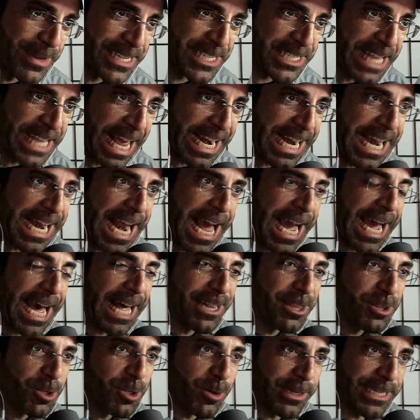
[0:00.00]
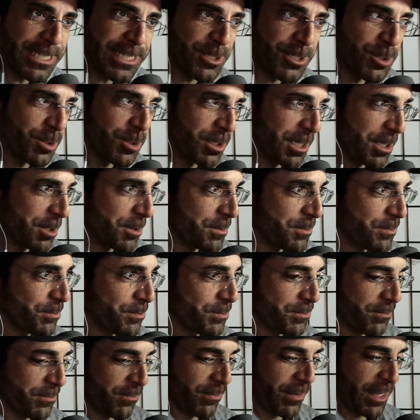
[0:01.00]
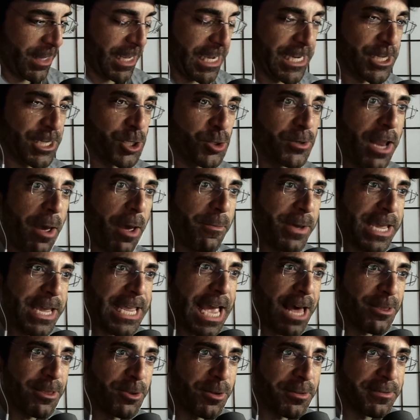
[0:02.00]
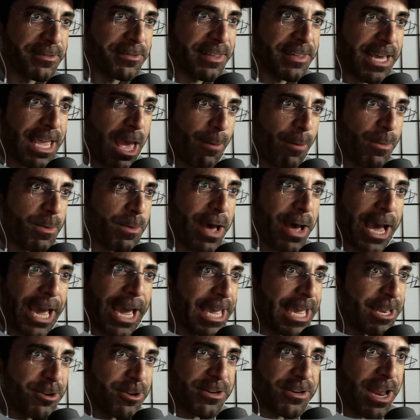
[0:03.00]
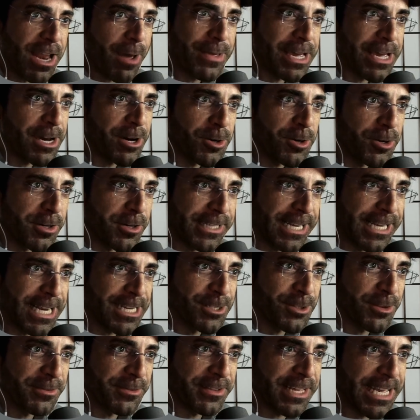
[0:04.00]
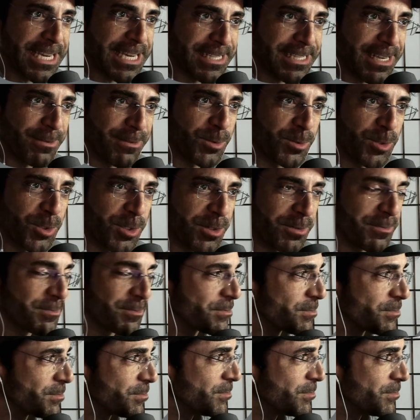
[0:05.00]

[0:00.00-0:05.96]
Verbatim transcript: me está relajando esto, tío es una bella doncella, me imagino, la mejor de las doncellas del mundo. Me está poniendo